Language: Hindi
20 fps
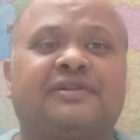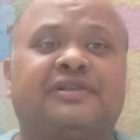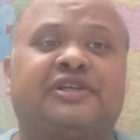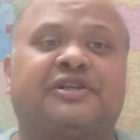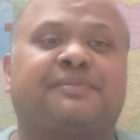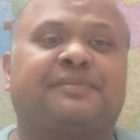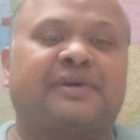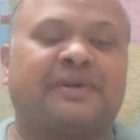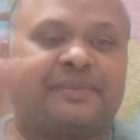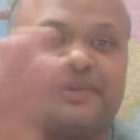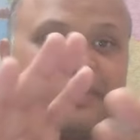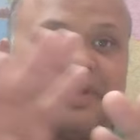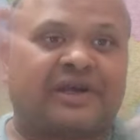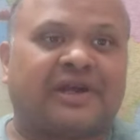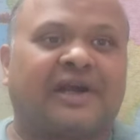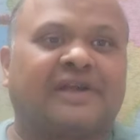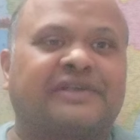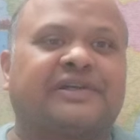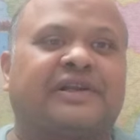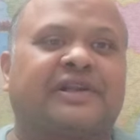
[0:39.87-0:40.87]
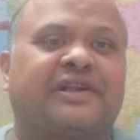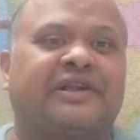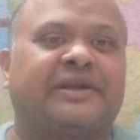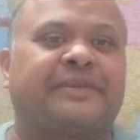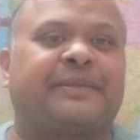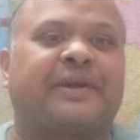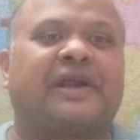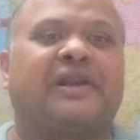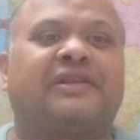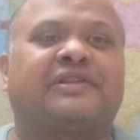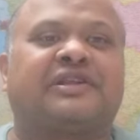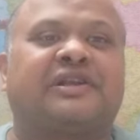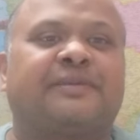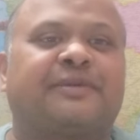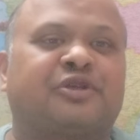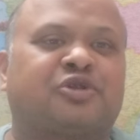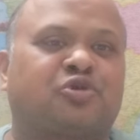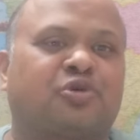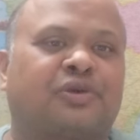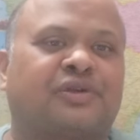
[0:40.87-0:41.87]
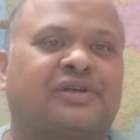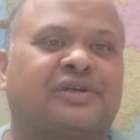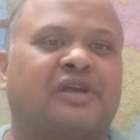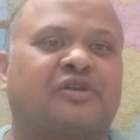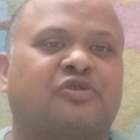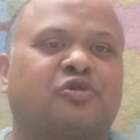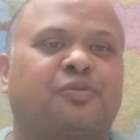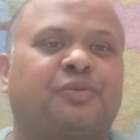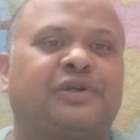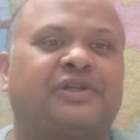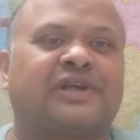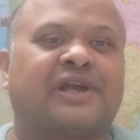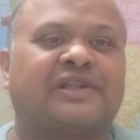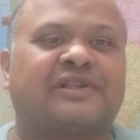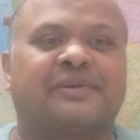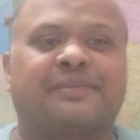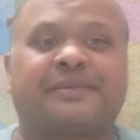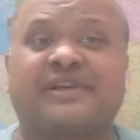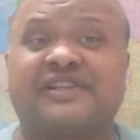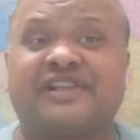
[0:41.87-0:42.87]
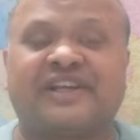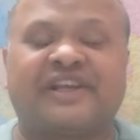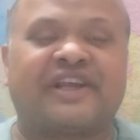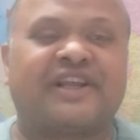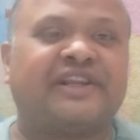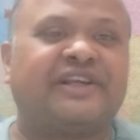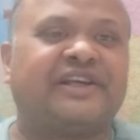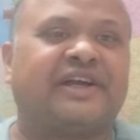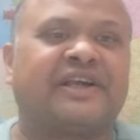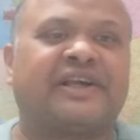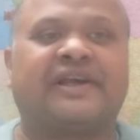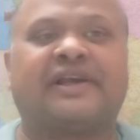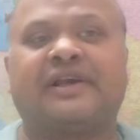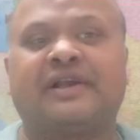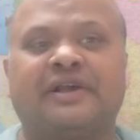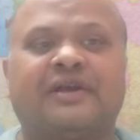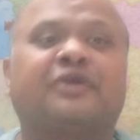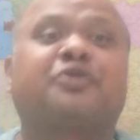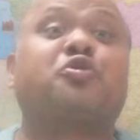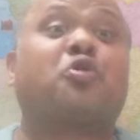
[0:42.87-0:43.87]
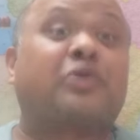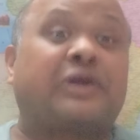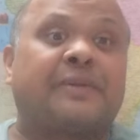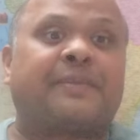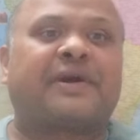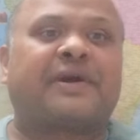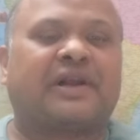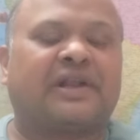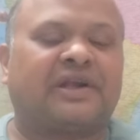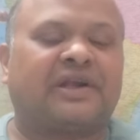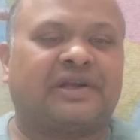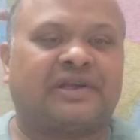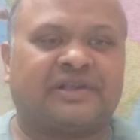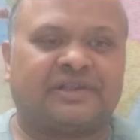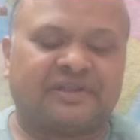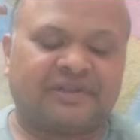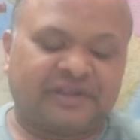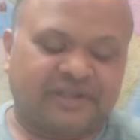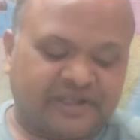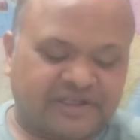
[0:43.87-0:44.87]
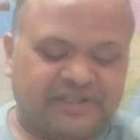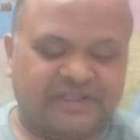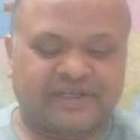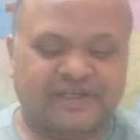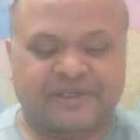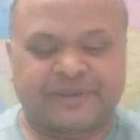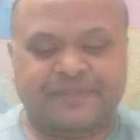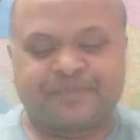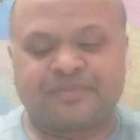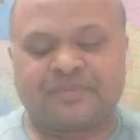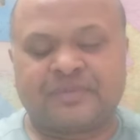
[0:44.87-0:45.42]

जिसमें अब ये कहा जा रहा है कि पहले इतने बच्चों के सात सौ बीस आए तब किसी के नहीं आया है तो कि पकड़े गए देखिए